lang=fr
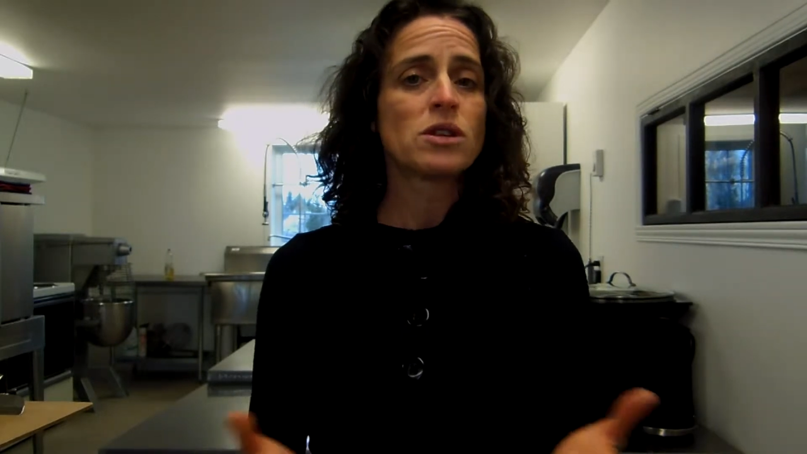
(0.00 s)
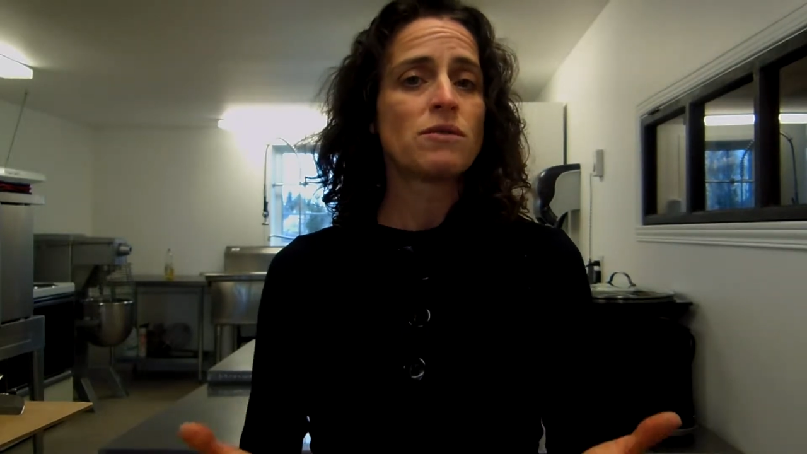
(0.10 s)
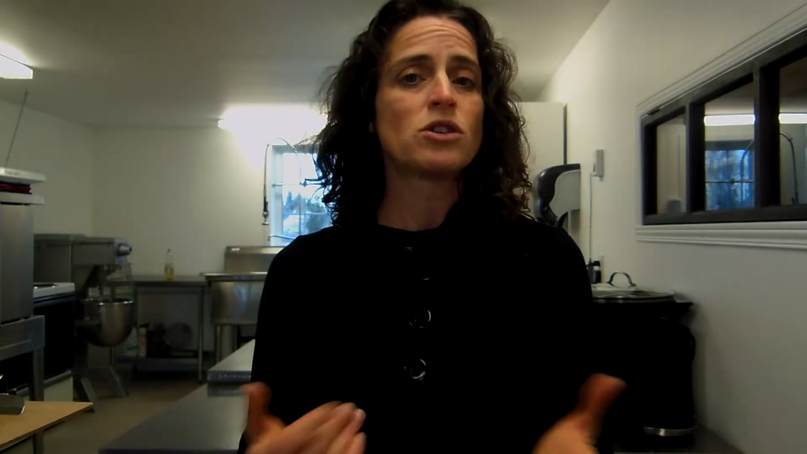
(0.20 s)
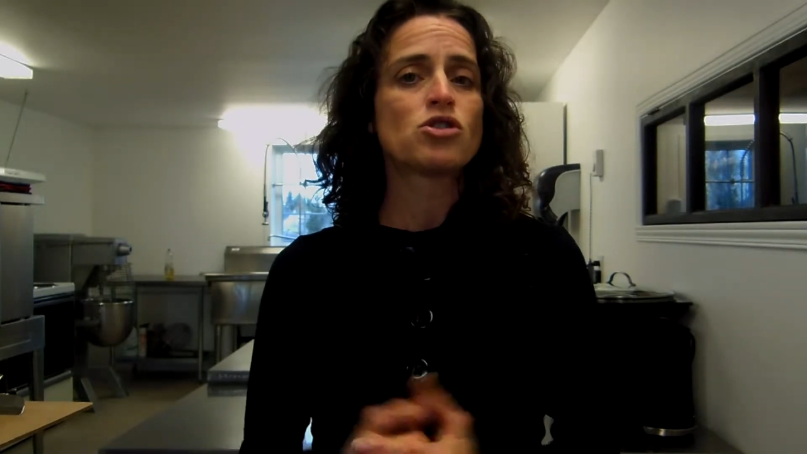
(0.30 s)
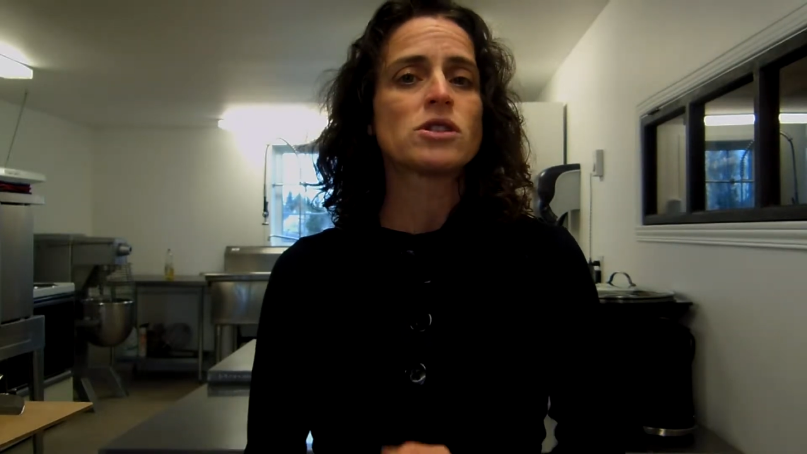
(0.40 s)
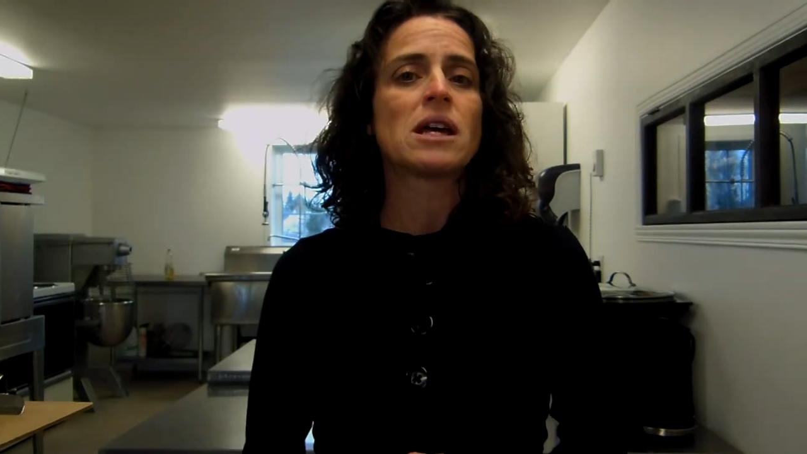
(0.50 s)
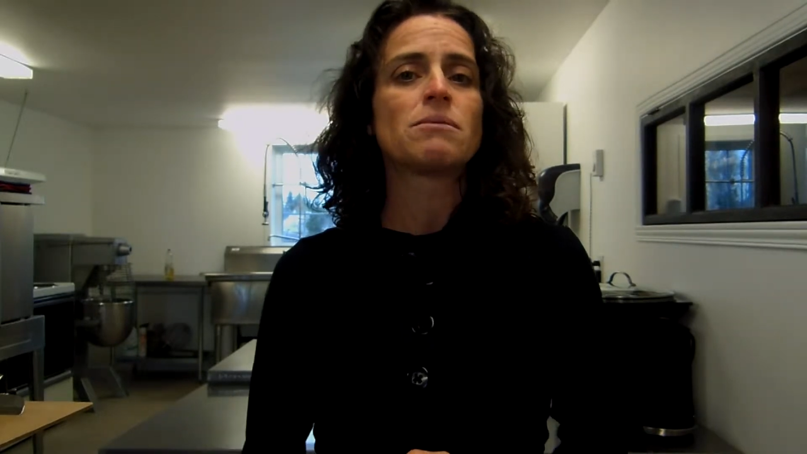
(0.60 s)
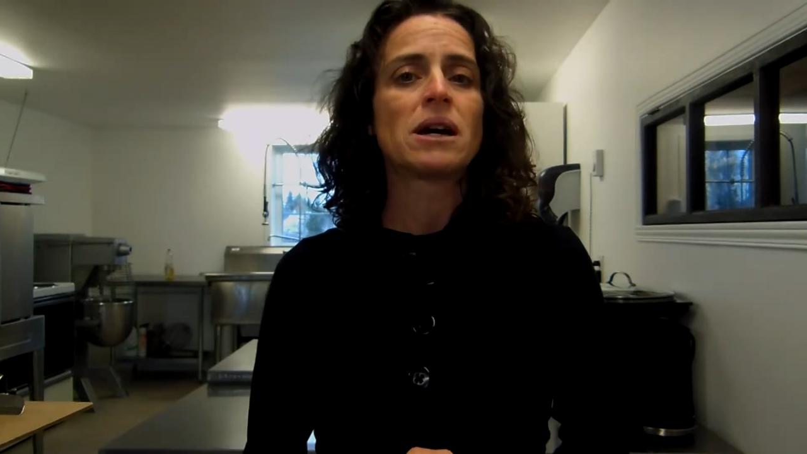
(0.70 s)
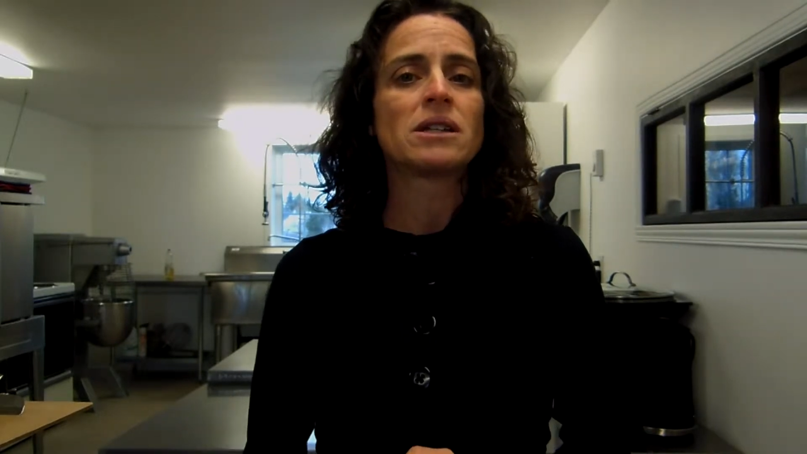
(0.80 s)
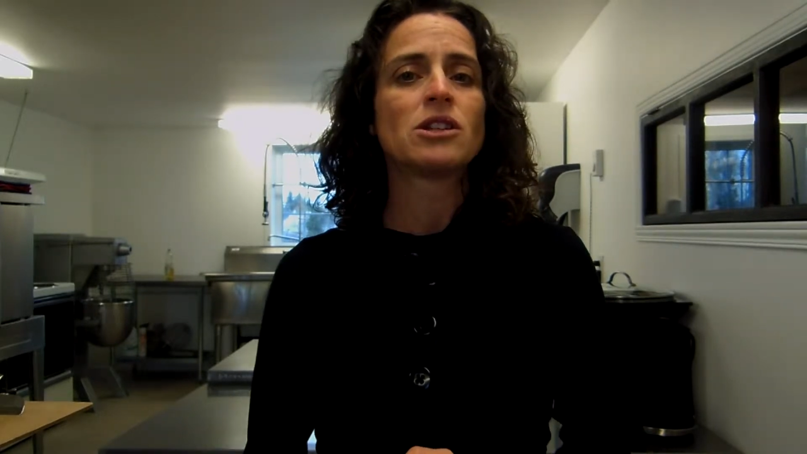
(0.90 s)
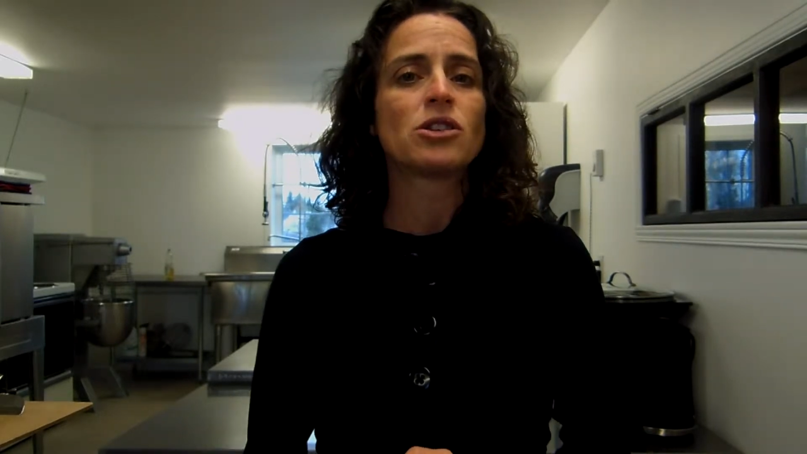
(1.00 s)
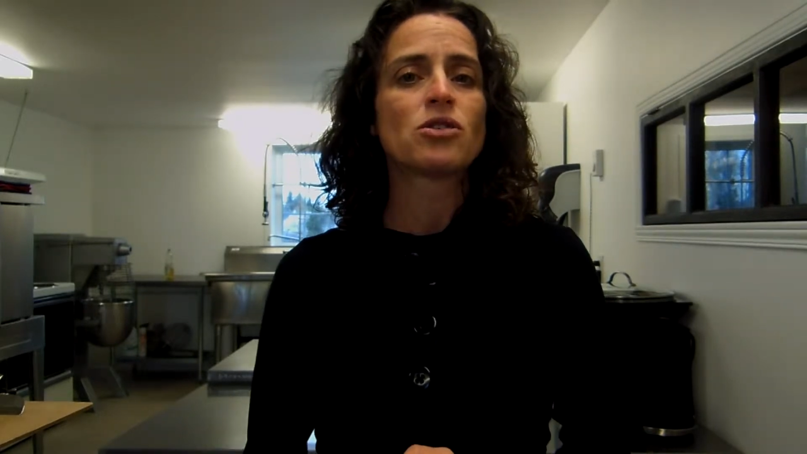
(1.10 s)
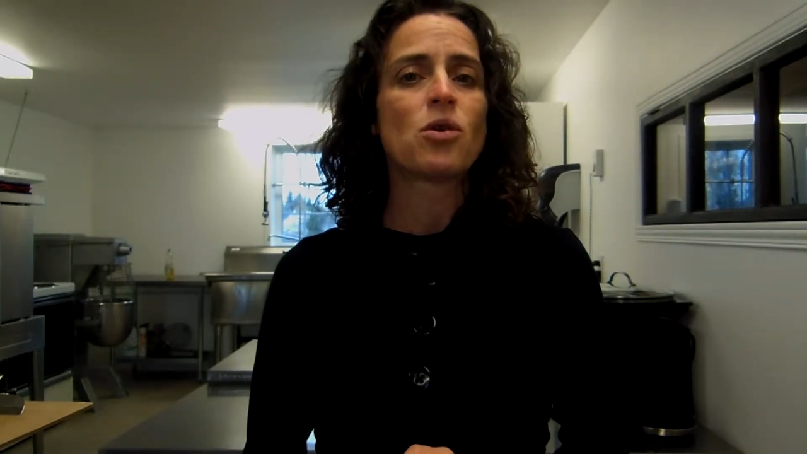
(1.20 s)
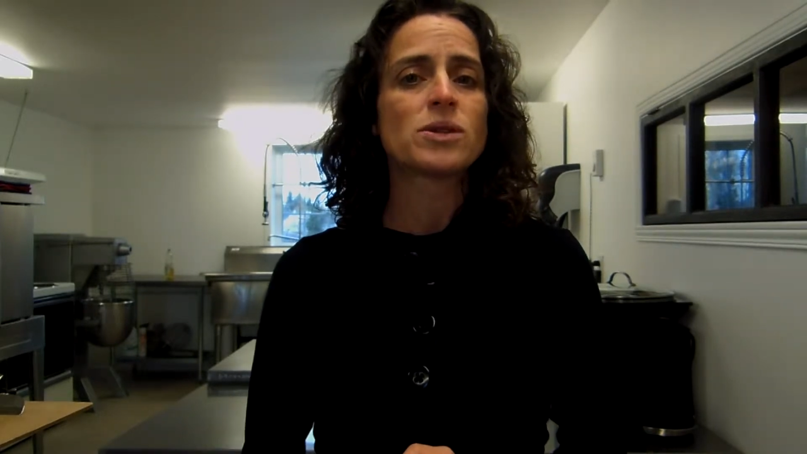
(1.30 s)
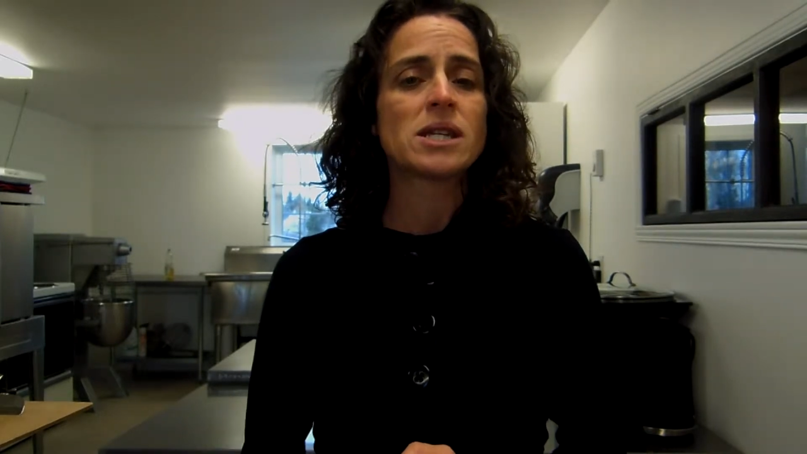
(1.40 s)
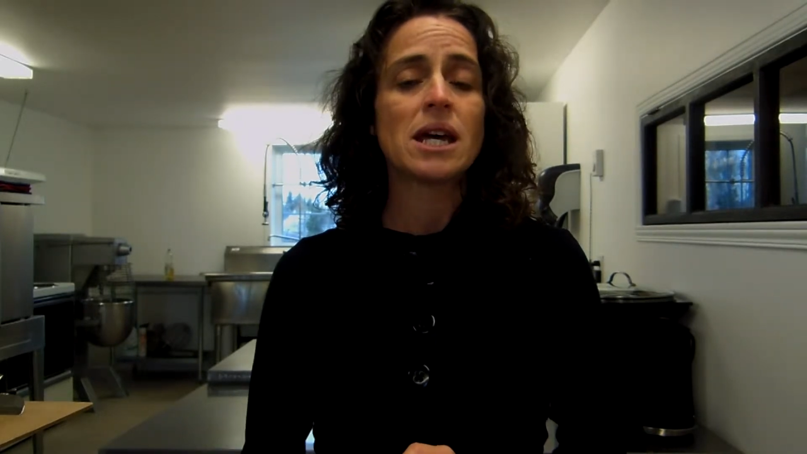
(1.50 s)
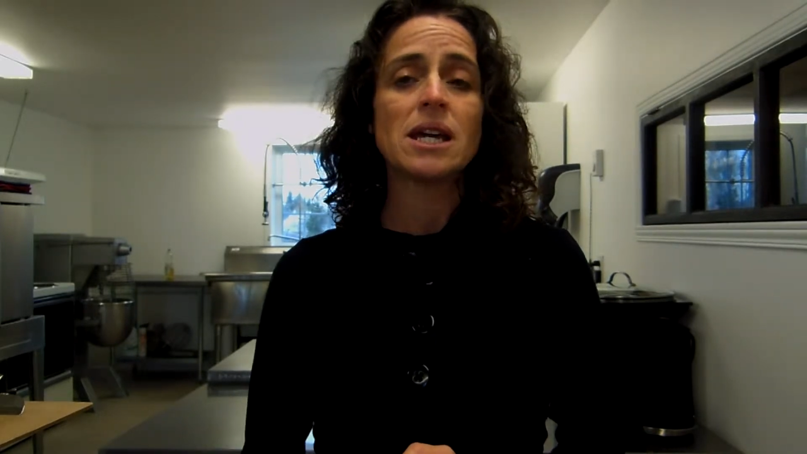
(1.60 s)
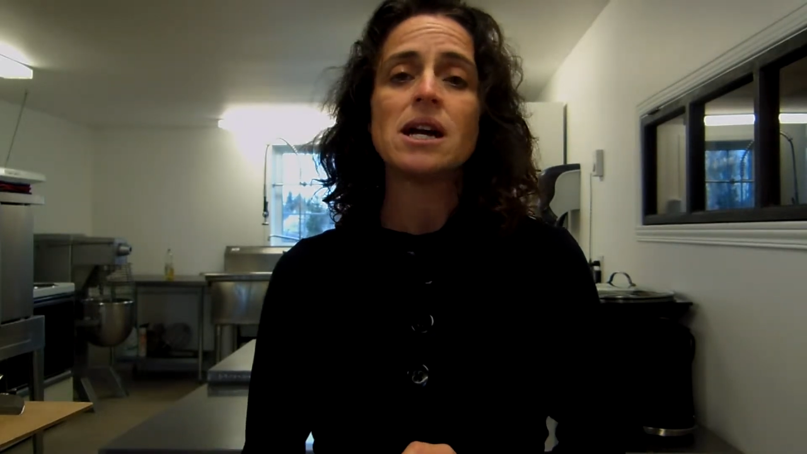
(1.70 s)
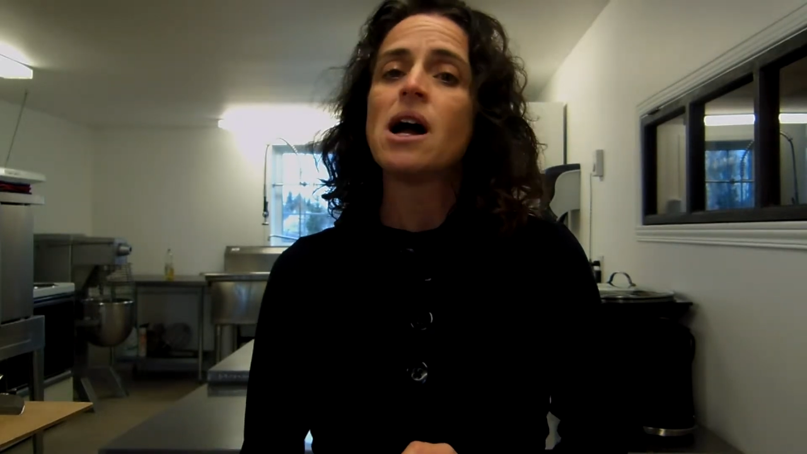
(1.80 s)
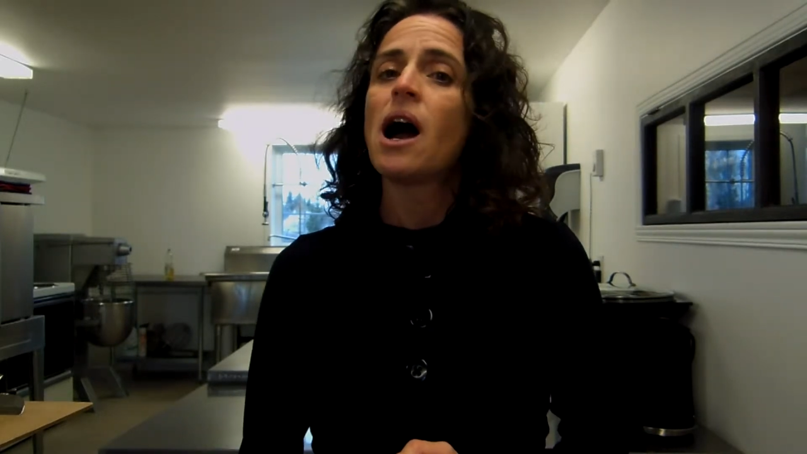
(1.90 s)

vous avez juste à demander notre conseil.